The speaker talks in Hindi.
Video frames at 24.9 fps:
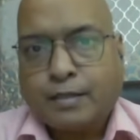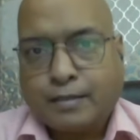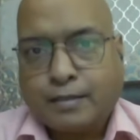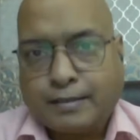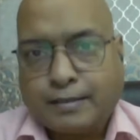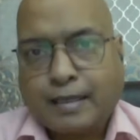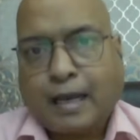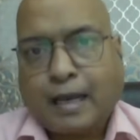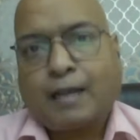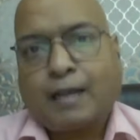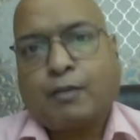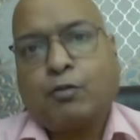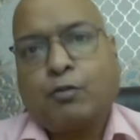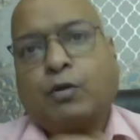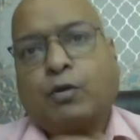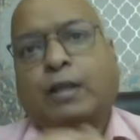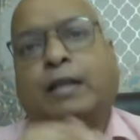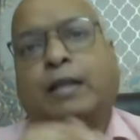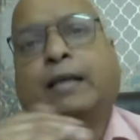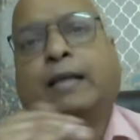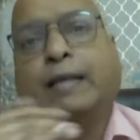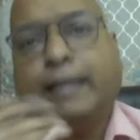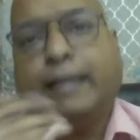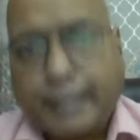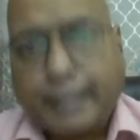या थोड़ा
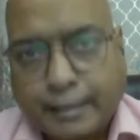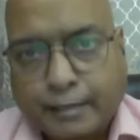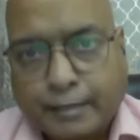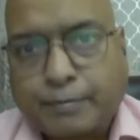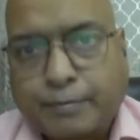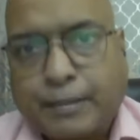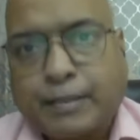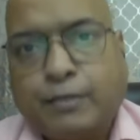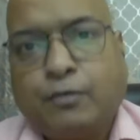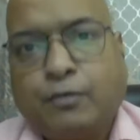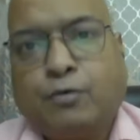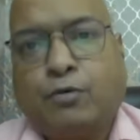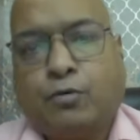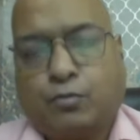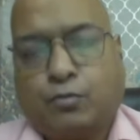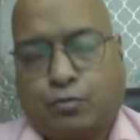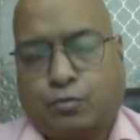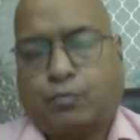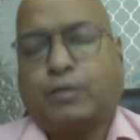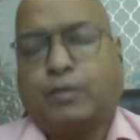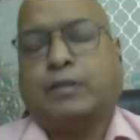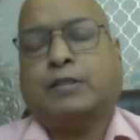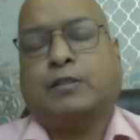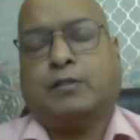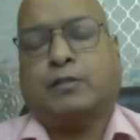लेट बढ़ी हो
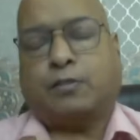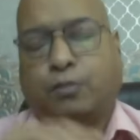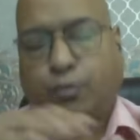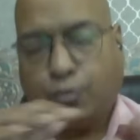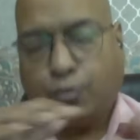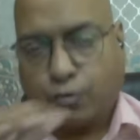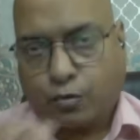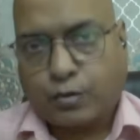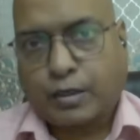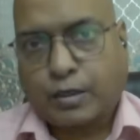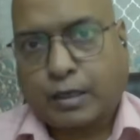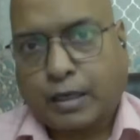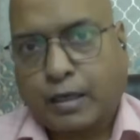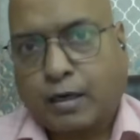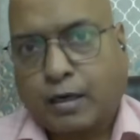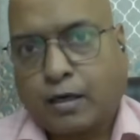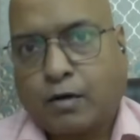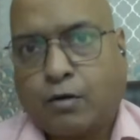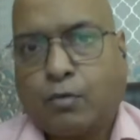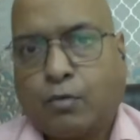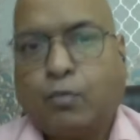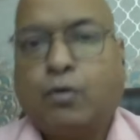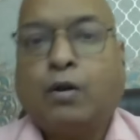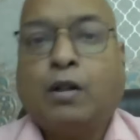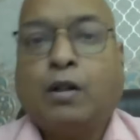थोड़ा स्लो रहा
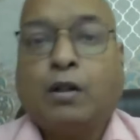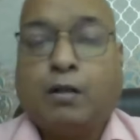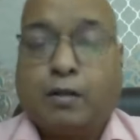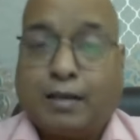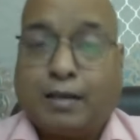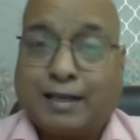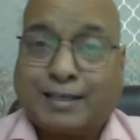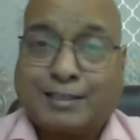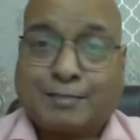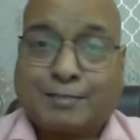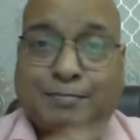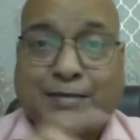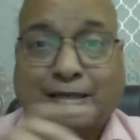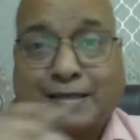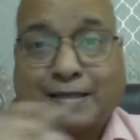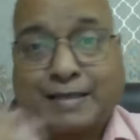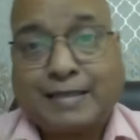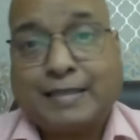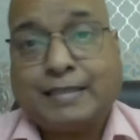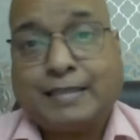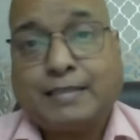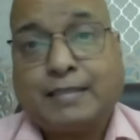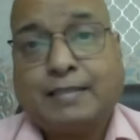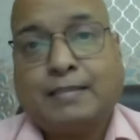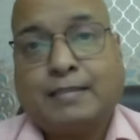हो
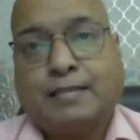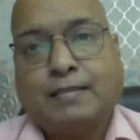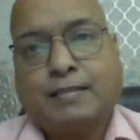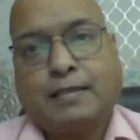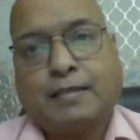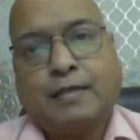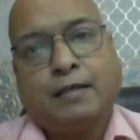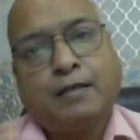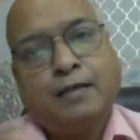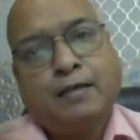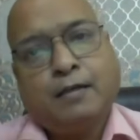एक्सपेक्टेशन से